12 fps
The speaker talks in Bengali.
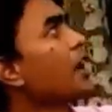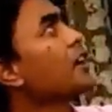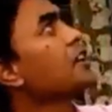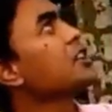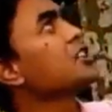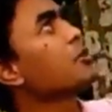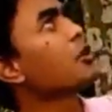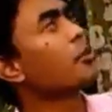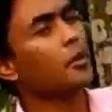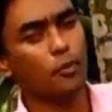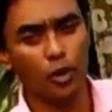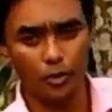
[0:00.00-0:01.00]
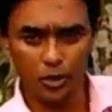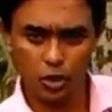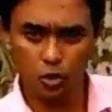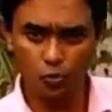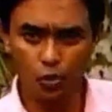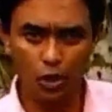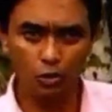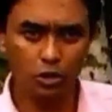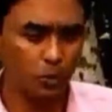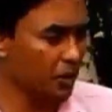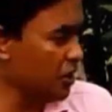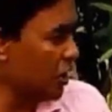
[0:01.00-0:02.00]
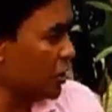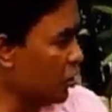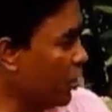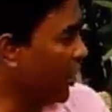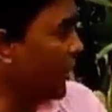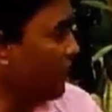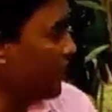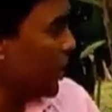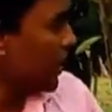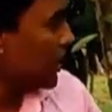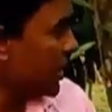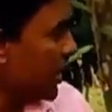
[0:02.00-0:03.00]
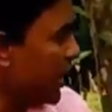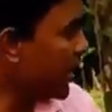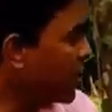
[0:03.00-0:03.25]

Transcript: লাগিয়ে দিয়ে যেমন আমরা পরিবেশের উপকার করতে পারি সেই সঙ্গে যে